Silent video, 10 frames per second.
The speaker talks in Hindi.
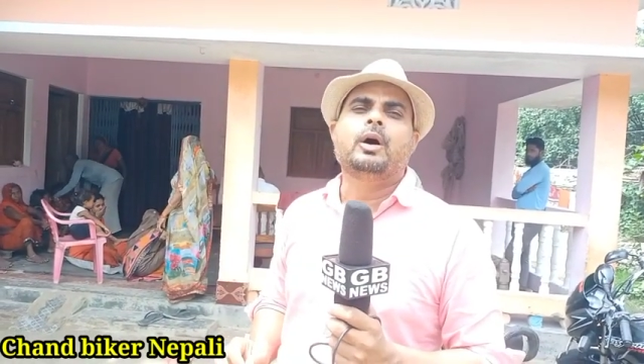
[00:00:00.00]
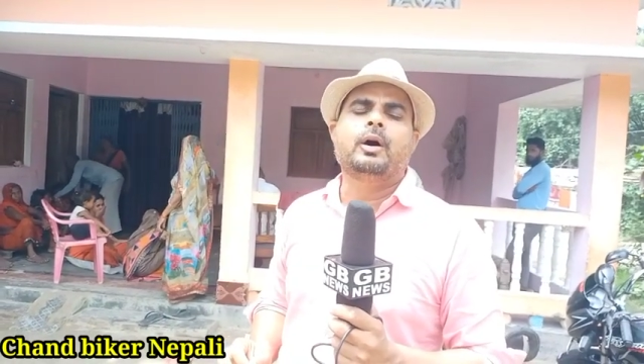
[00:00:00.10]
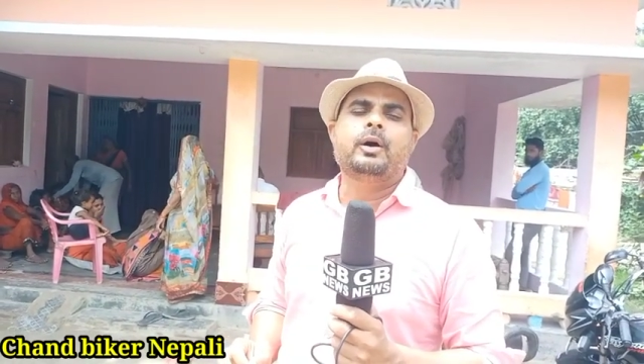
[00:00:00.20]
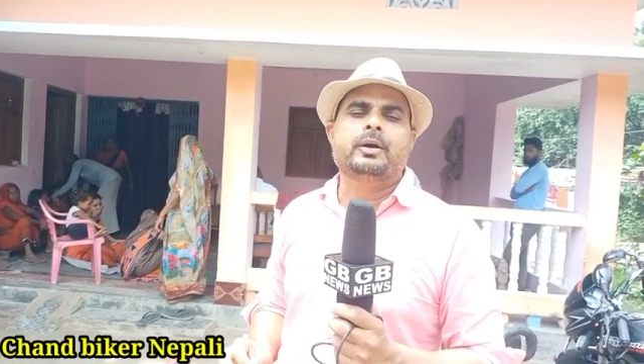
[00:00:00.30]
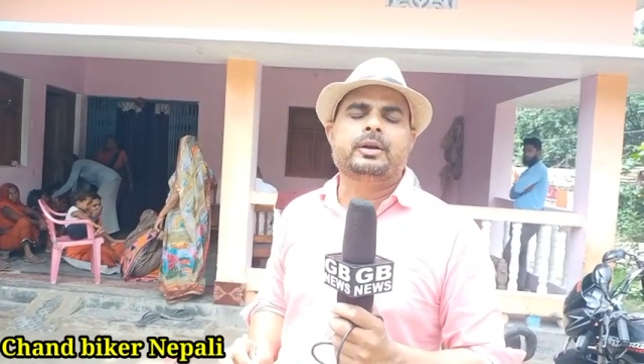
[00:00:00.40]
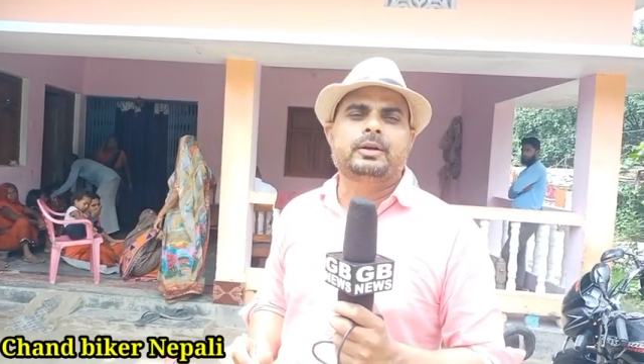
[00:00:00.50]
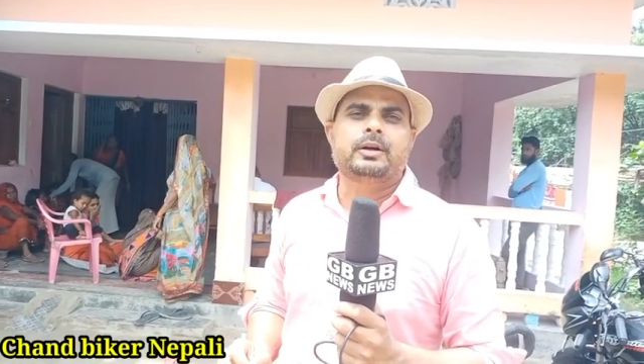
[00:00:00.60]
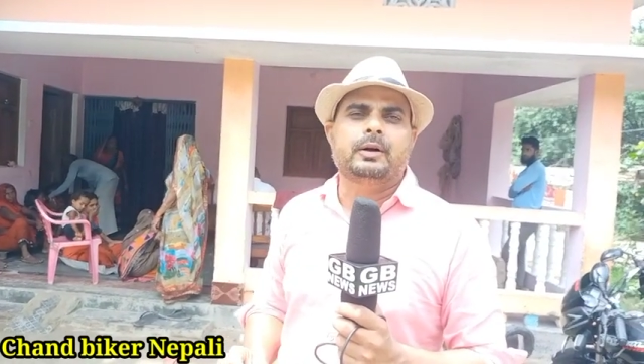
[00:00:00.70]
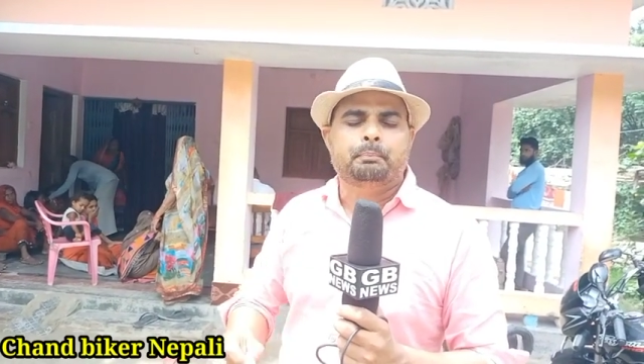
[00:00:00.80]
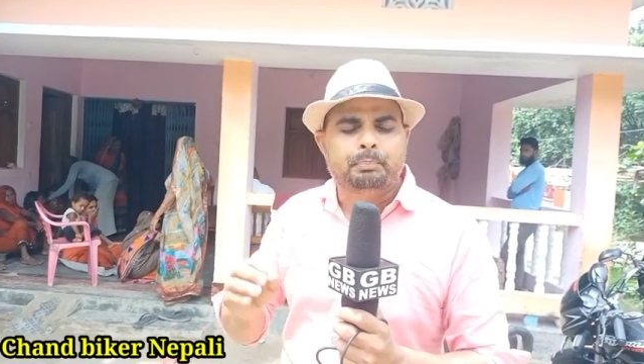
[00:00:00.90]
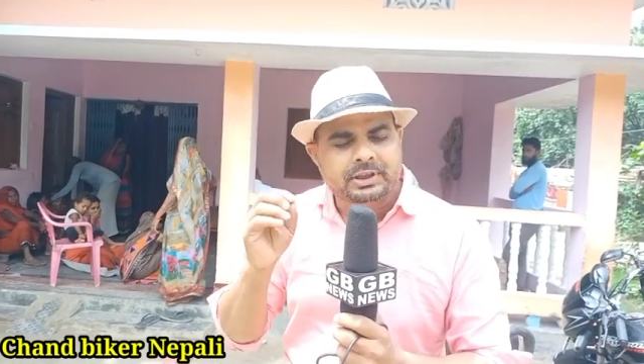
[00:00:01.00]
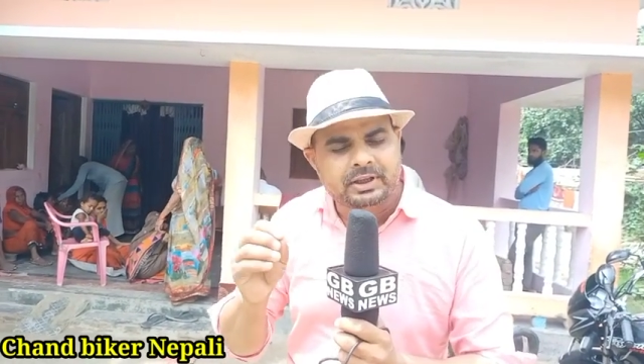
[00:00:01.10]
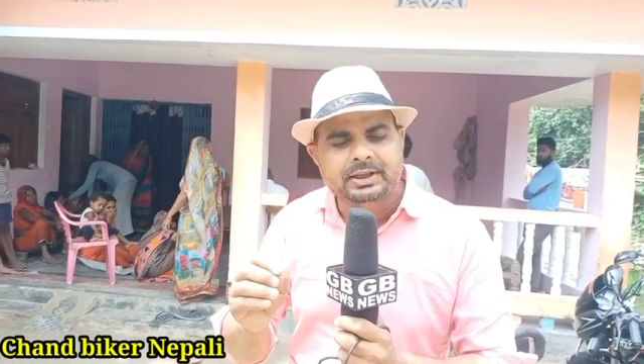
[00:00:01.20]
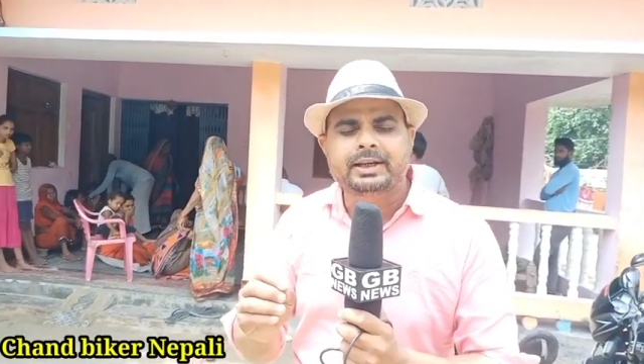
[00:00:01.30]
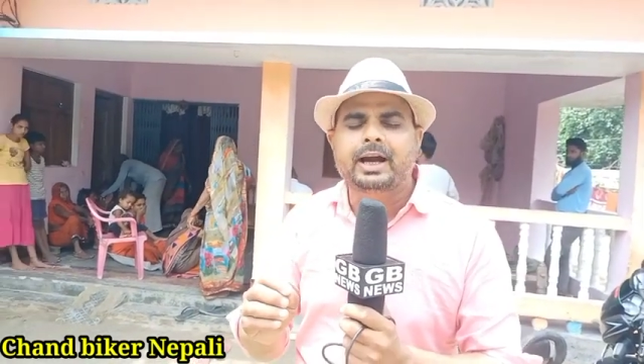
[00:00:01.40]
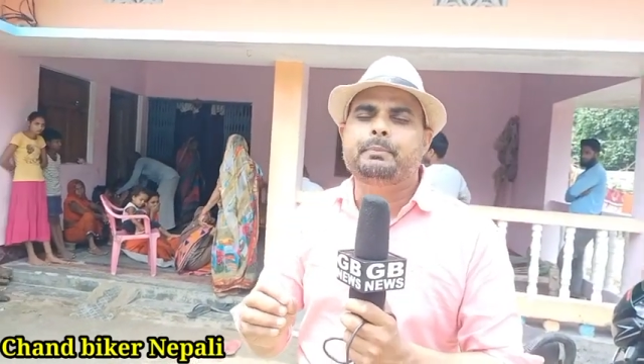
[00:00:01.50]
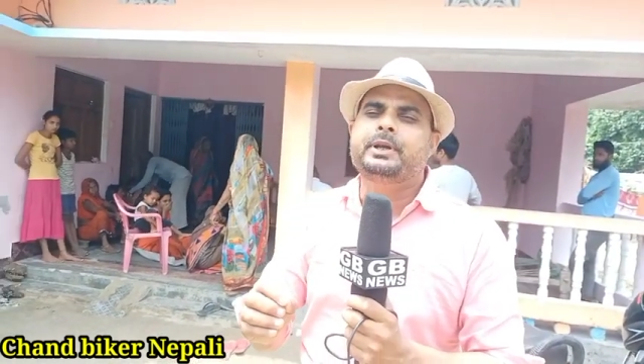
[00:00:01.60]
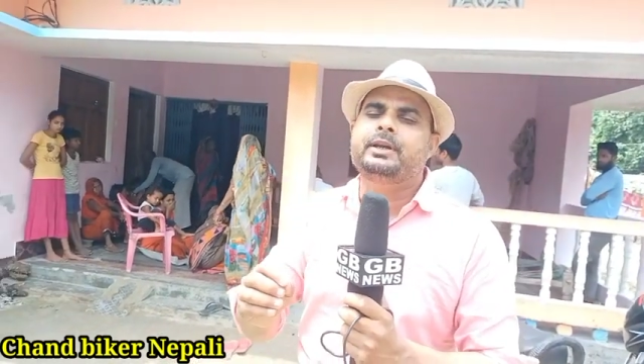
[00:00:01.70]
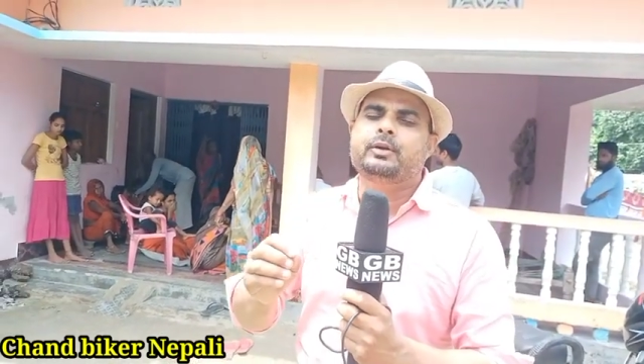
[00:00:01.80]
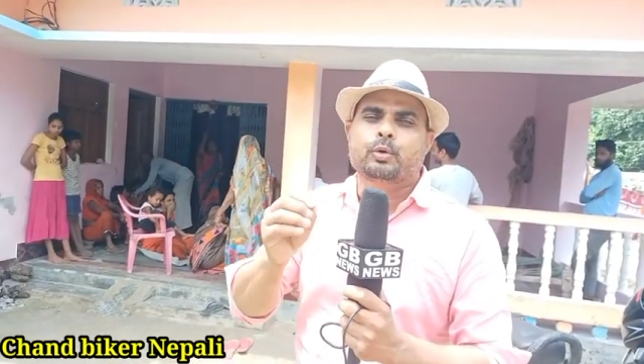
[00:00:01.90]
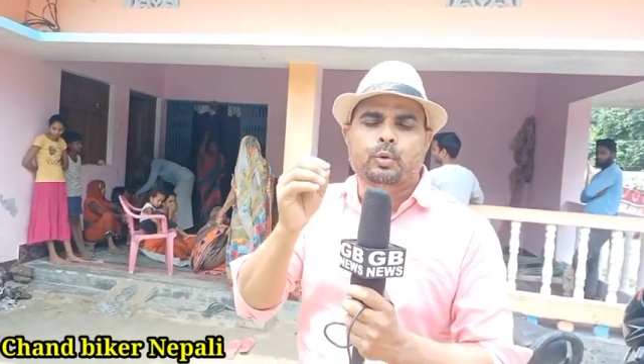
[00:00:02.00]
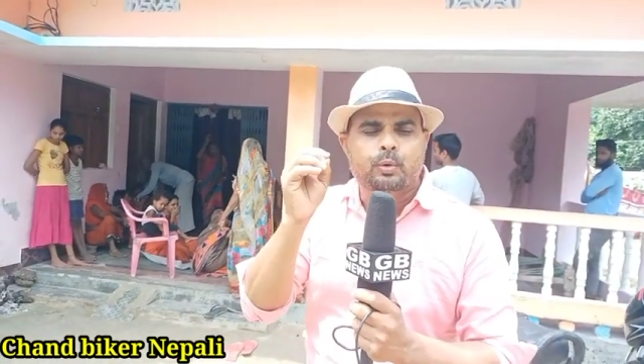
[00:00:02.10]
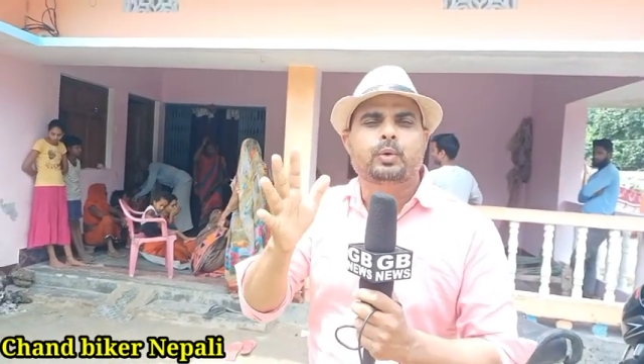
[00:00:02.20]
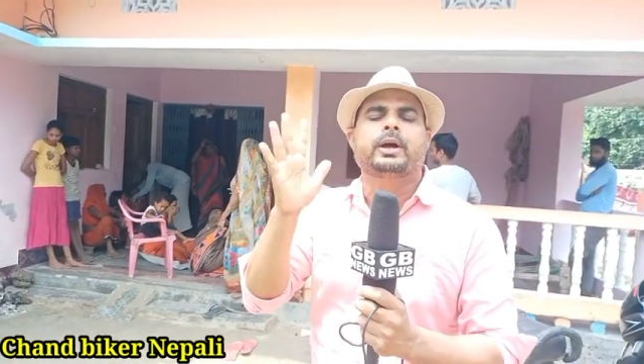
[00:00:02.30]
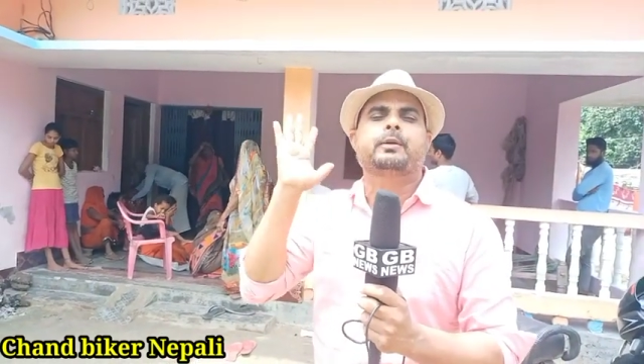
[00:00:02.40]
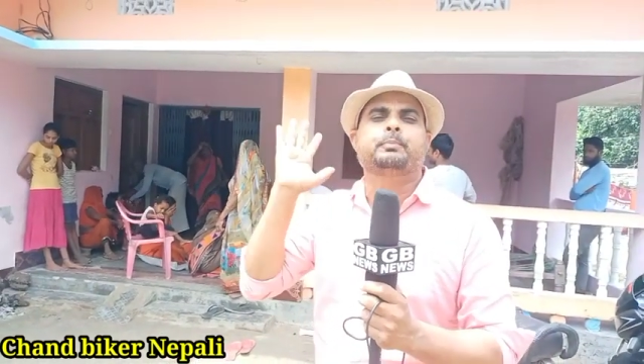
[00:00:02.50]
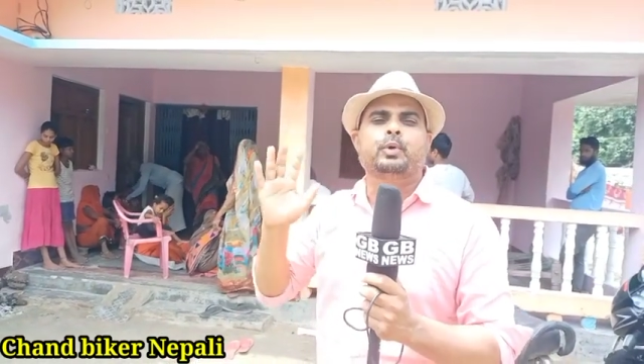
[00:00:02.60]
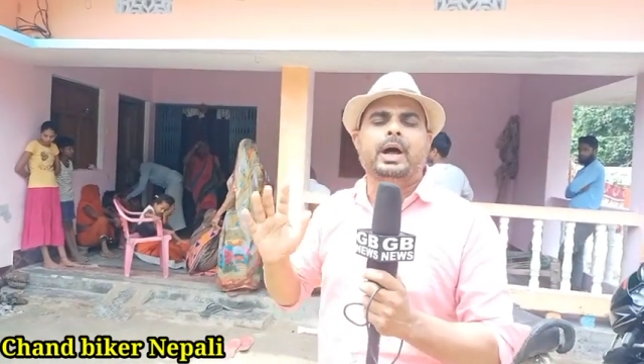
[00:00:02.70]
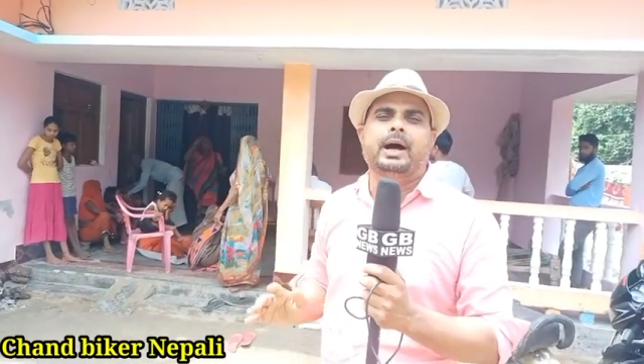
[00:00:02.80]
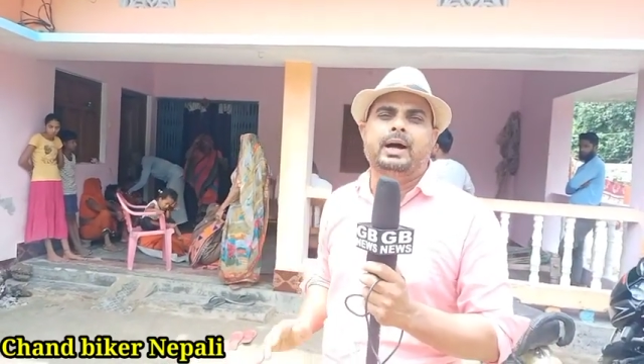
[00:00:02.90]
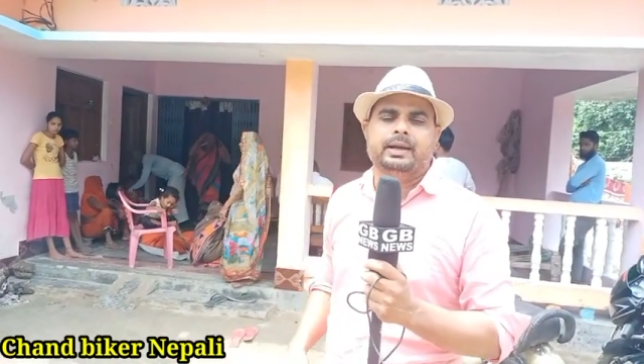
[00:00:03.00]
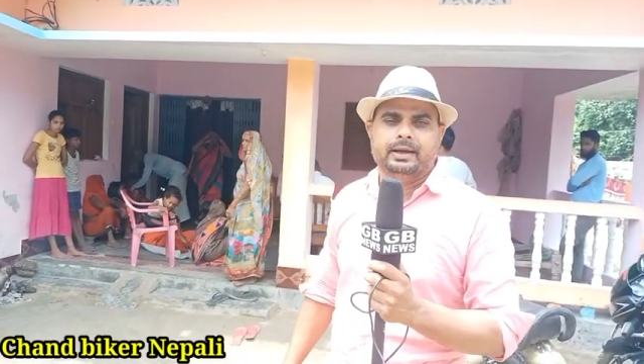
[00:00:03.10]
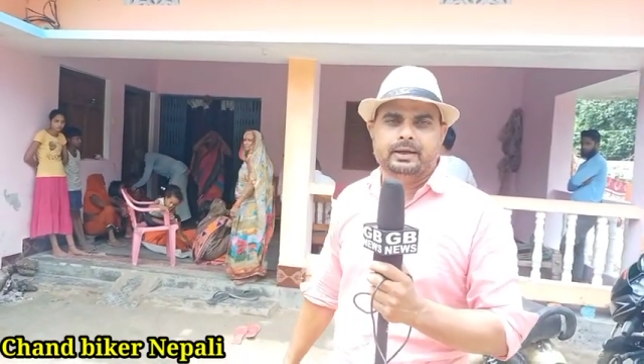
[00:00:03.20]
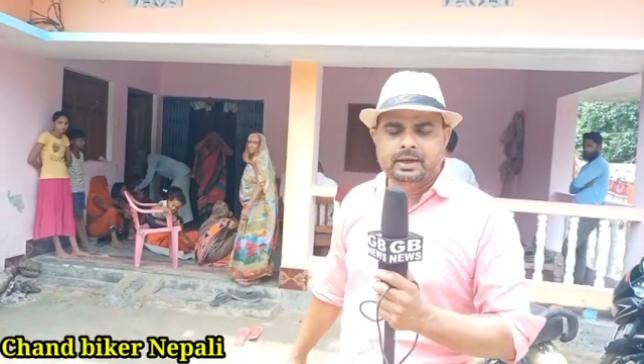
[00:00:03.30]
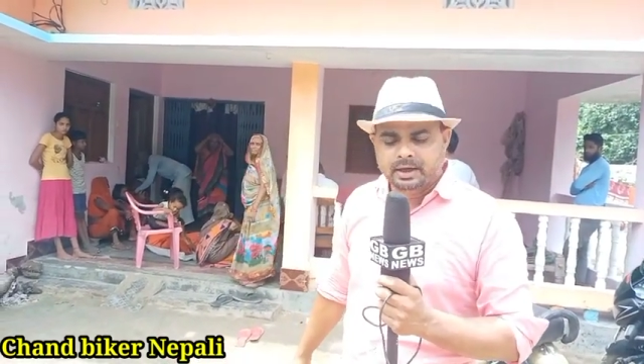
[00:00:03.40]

और पत्नी का भी रो रो कर बुरा हाल है